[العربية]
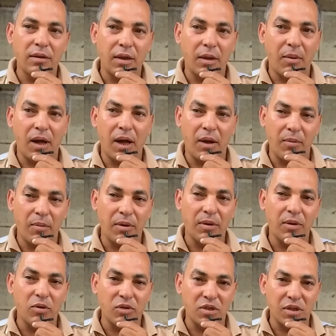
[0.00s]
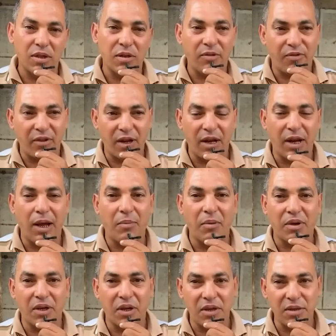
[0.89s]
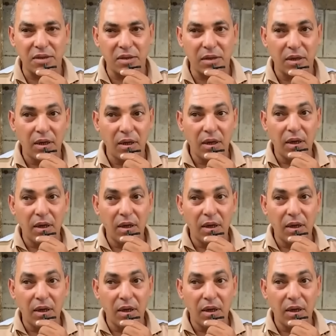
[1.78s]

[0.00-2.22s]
تبع الاستاذ الفنان احمد رزق